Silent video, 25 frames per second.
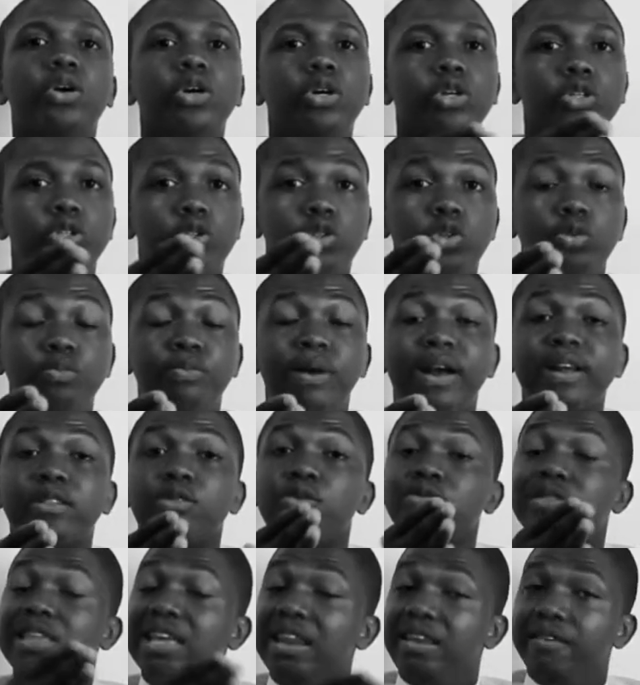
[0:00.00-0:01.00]
je suis une marque de
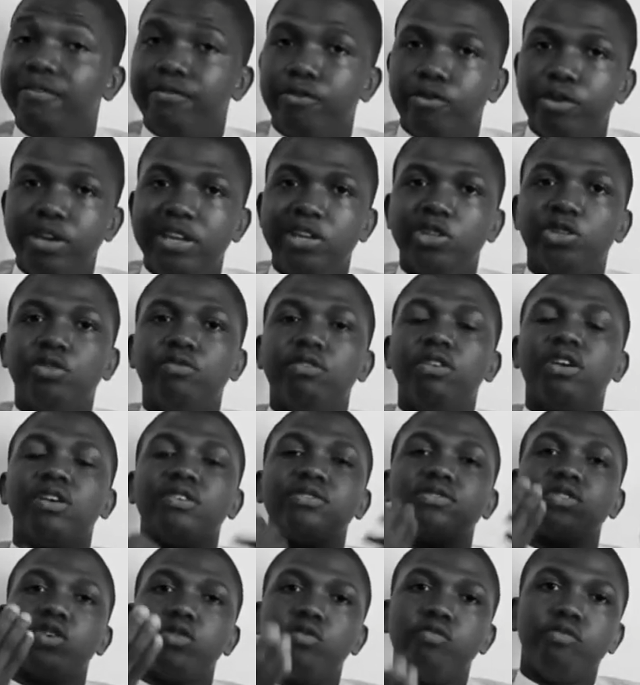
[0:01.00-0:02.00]
téléphonie, je veux
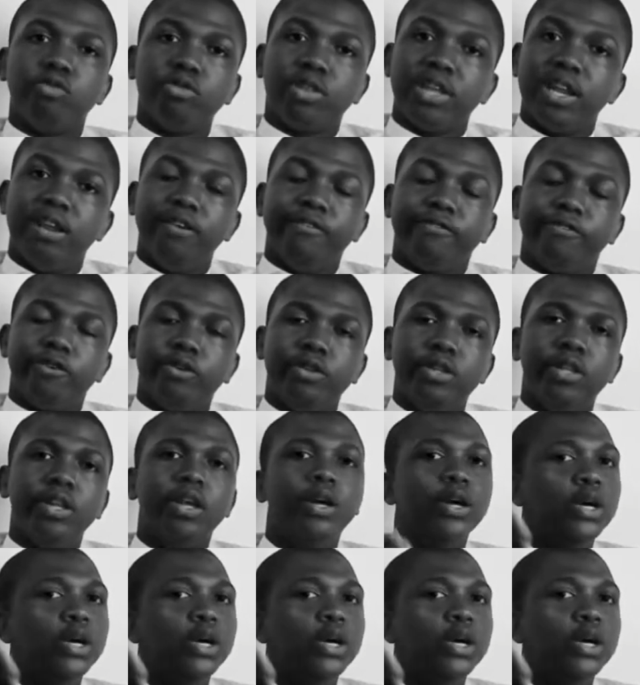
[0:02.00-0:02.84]
lancer un nouveau téléphone,